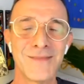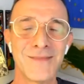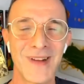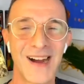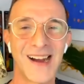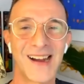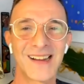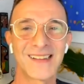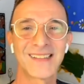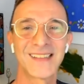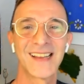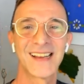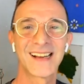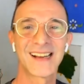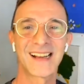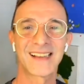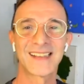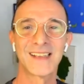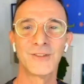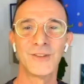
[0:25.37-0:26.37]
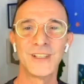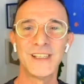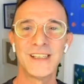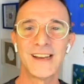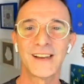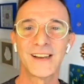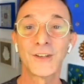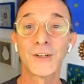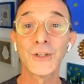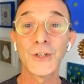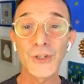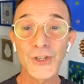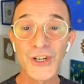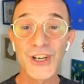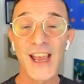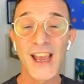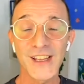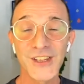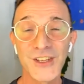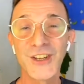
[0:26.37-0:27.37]
amada categoria
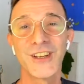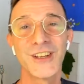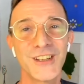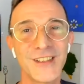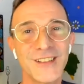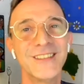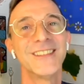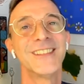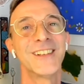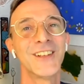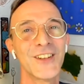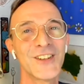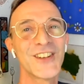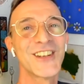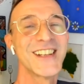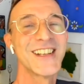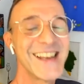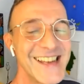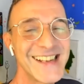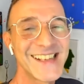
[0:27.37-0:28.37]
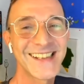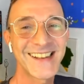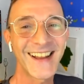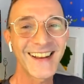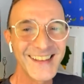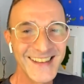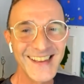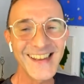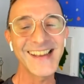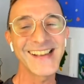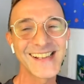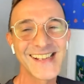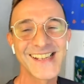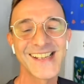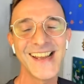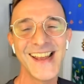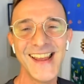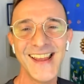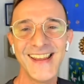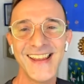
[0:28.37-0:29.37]
crochete. Crochê está aqui,
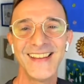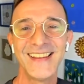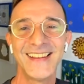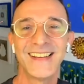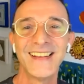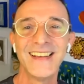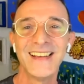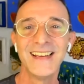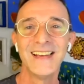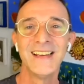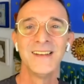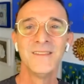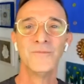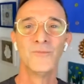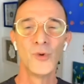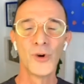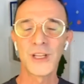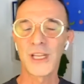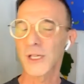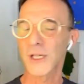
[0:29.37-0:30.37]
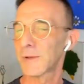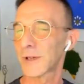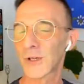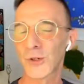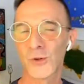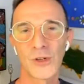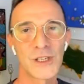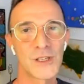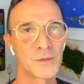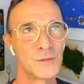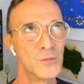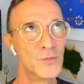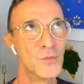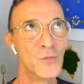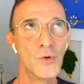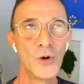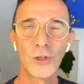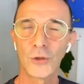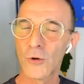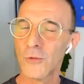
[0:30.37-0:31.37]
sim! Muitas pessoas
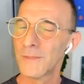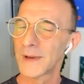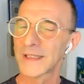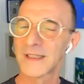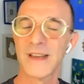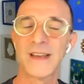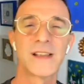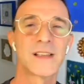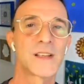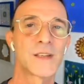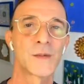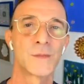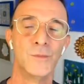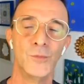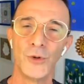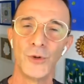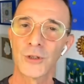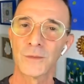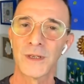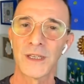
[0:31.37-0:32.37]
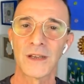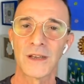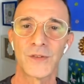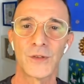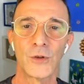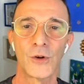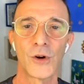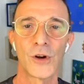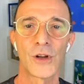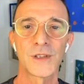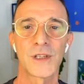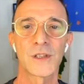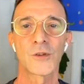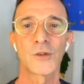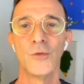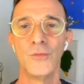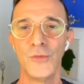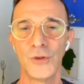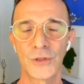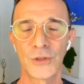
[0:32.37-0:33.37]
muito competentes, muito maravilhosas,
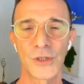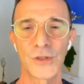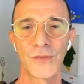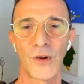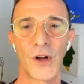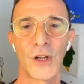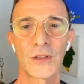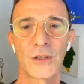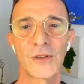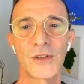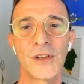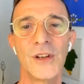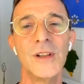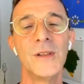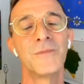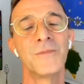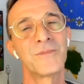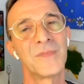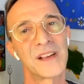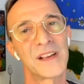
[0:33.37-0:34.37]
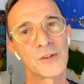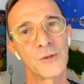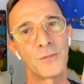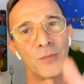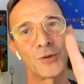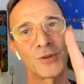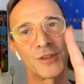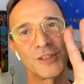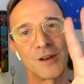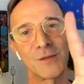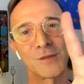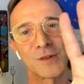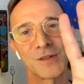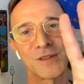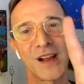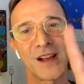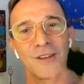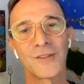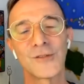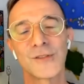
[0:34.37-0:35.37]
com muitos votos, mas só poderíamos
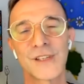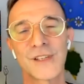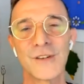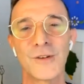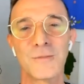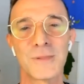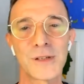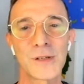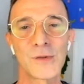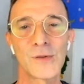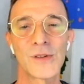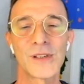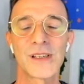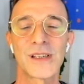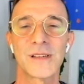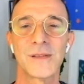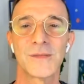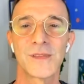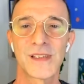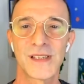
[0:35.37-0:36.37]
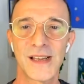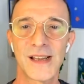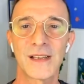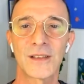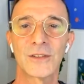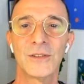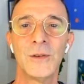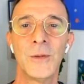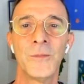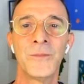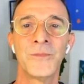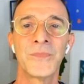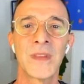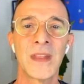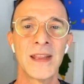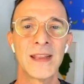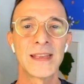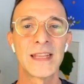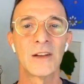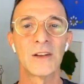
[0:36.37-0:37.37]
ficar com cinco pessoas, certo?
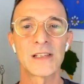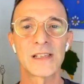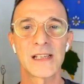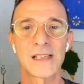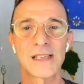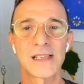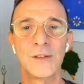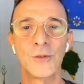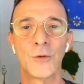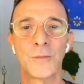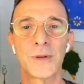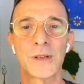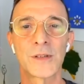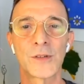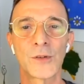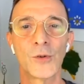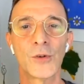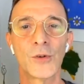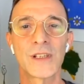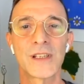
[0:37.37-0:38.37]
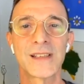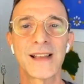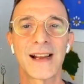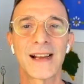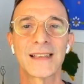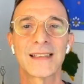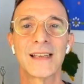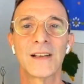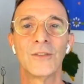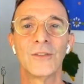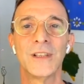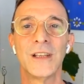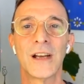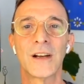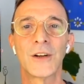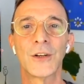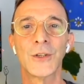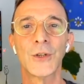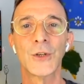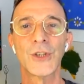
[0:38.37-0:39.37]
Então, essas cinco pessoas da categoria
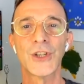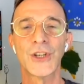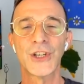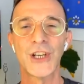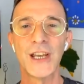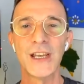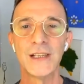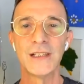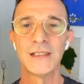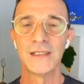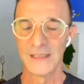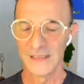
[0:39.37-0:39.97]
crochê